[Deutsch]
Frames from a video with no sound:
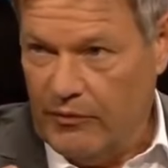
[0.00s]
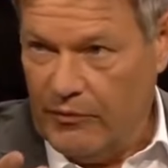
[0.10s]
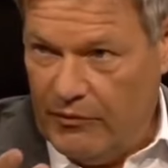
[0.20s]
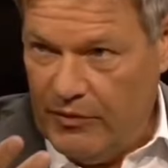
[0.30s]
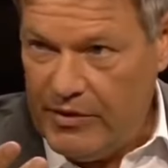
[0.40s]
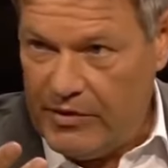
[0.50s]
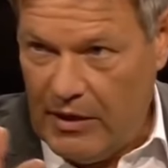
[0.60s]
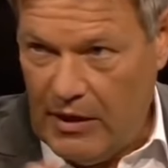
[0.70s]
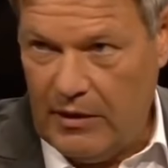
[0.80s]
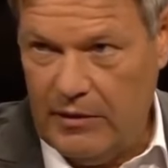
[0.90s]
gute
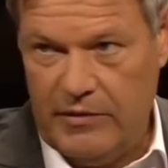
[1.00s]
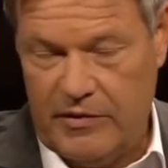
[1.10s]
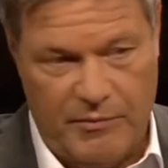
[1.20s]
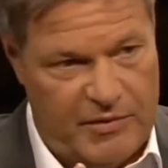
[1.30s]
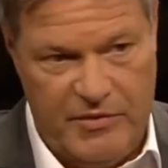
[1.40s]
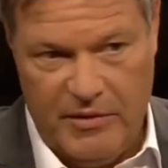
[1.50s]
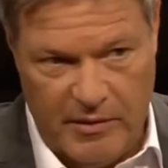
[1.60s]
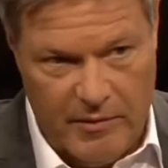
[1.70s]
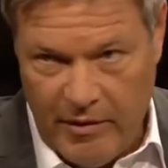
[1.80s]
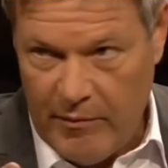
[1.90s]
Windlage. Das mhm.
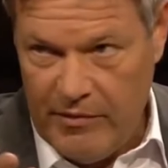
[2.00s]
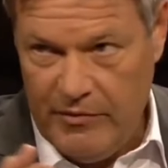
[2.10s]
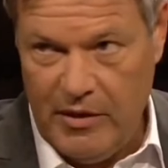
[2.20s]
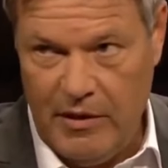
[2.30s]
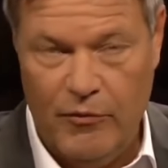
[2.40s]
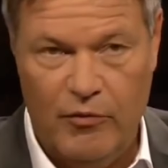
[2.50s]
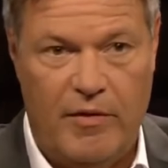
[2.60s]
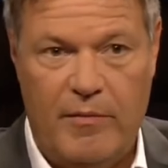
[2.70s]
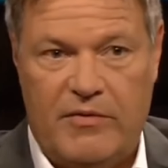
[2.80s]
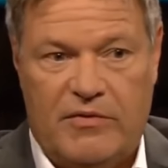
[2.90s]
passiert immer mal
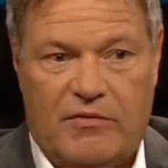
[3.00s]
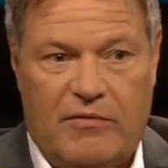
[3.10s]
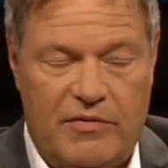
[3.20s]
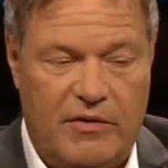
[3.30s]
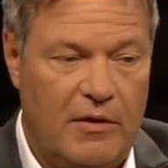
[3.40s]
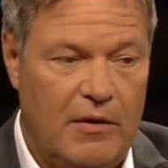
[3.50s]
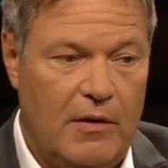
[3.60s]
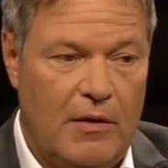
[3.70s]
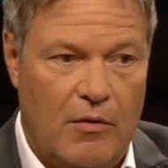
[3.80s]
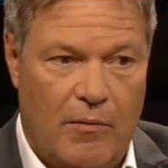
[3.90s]
wieder im November. Es ist
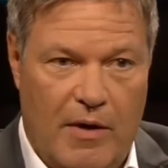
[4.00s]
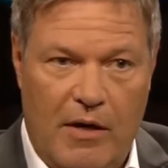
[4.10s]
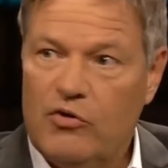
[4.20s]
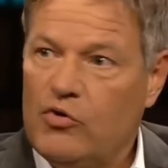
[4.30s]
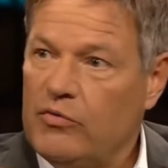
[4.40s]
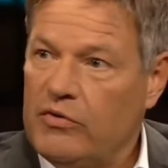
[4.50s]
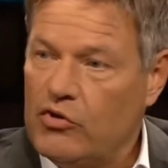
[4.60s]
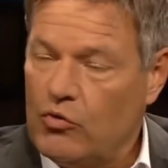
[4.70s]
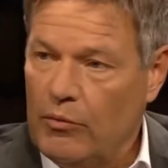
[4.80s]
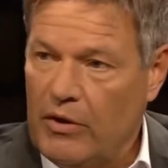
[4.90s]
quasi normal und
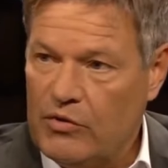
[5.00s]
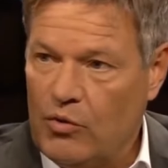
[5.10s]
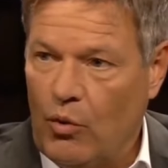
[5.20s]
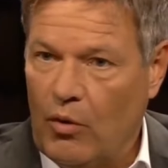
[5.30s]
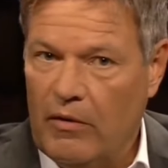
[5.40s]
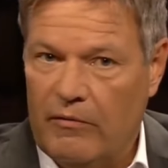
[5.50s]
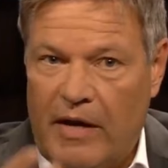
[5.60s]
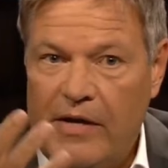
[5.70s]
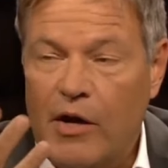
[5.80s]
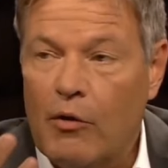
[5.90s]
schon sind die Strompreise
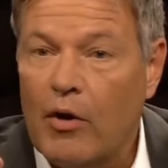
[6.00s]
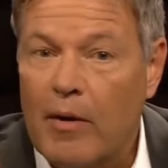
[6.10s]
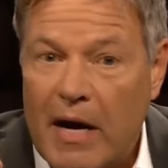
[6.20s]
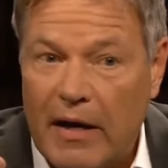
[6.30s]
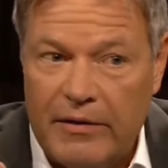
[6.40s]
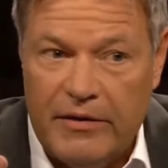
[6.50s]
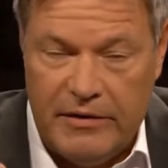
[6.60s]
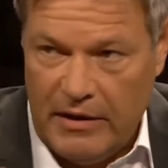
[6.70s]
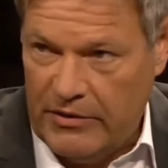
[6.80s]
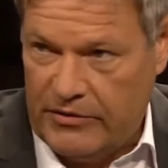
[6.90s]
hoch, weil die
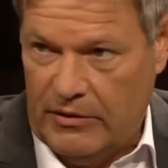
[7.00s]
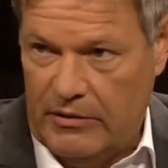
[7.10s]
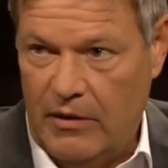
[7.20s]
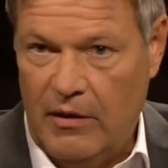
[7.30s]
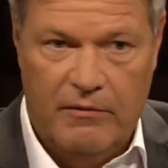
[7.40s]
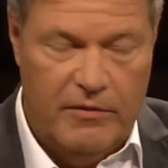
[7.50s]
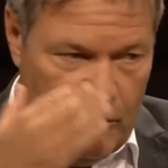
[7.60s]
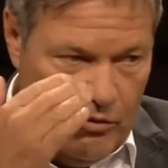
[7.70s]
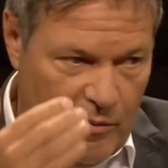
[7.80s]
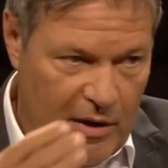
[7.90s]
Erneuerbaren nicht da sind.
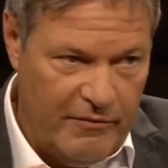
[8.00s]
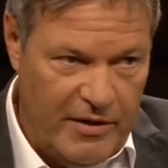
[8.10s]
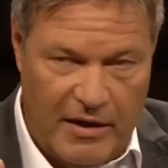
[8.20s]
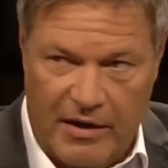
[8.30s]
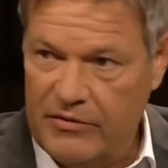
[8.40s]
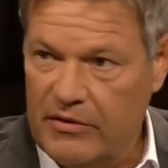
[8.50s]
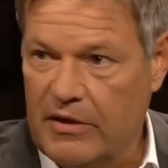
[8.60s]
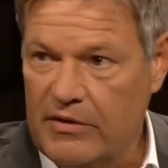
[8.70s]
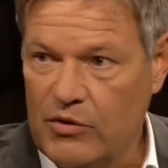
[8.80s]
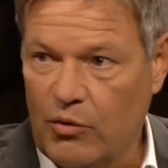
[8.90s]
Wenn die Erneuerbaren wieder
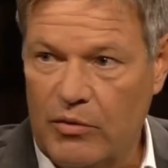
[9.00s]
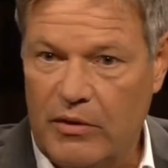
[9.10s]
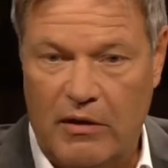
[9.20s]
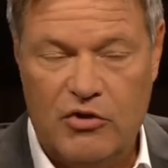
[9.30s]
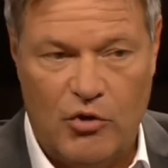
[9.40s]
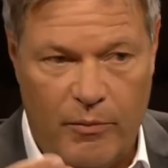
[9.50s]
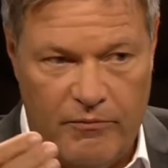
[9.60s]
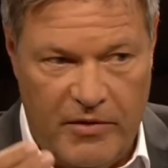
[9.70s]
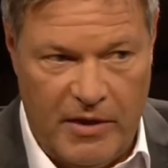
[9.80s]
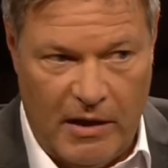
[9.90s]
da sind, gehen sie runter.
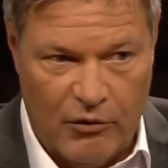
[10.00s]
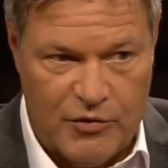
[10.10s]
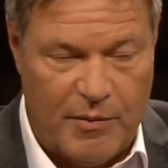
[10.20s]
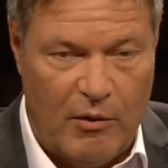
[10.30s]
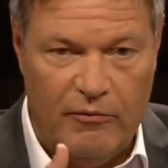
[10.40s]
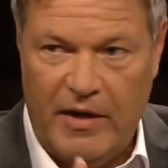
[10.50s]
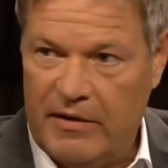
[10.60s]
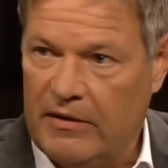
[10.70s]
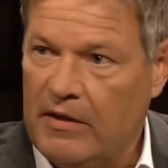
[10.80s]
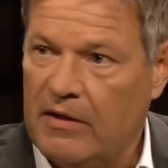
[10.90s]
Stoppen wir den
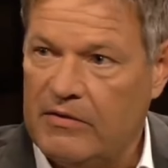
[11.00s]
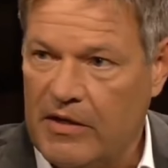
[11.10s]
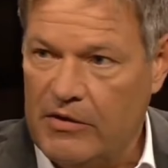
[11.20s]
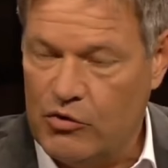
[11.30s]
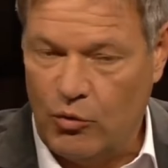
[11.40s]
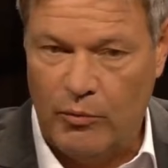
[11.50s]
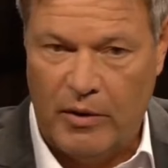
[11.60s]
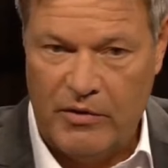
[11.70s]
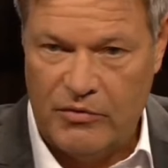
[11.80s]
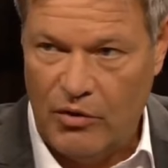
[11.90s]
Ausbau, werden tendenziell
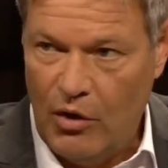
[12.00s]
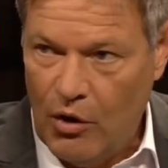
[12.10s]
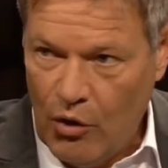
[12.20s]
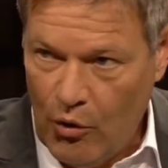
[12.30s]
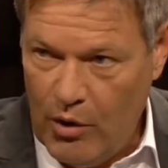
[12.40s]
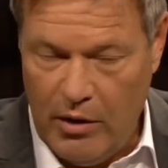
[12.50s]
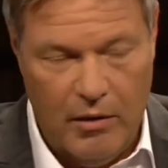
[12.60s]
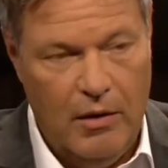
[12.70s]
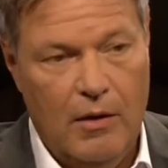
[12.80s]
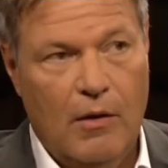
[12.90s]
die Strompreise
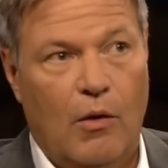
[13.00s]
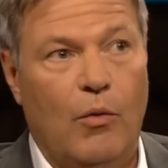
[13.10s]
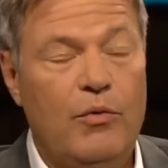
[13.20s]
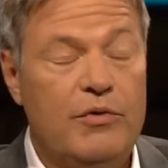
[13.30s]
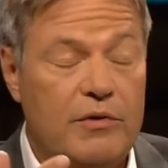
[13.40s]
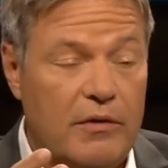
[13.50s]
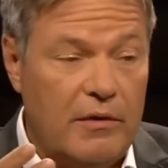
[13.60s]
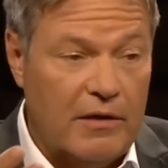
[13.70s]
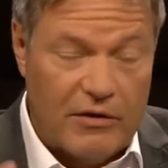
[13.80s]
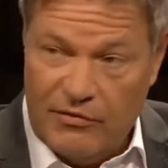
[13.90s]
höher
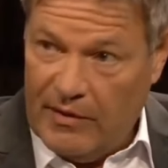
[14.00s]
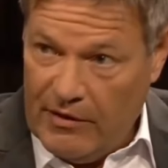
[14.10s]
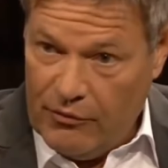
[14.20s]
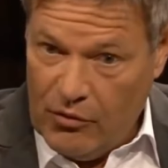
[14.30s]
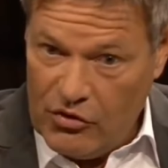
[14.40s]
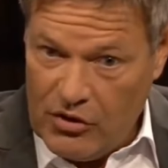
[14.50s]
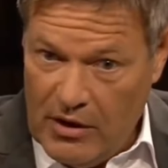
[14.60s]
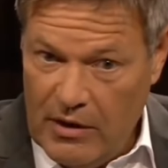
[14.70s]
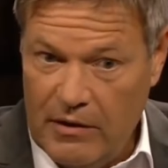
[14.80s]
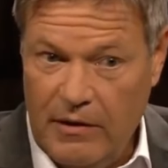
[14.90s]
und das war der
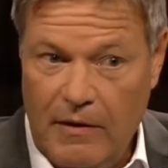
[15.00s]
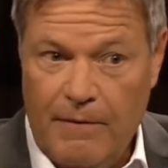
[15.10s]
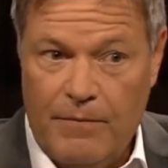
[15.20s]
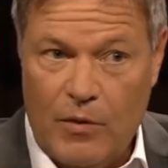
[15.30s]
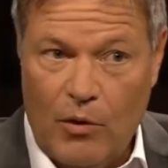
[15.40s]
Vorschlag.